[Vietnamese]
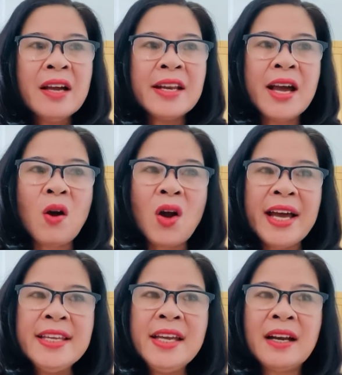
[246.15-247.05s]
Để có
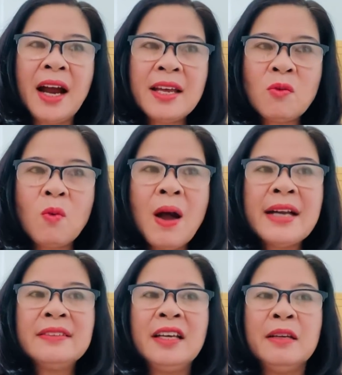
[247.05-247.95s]
cái nhìn khách
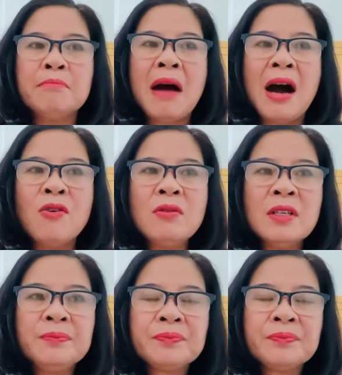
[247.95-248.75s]
quan thì báo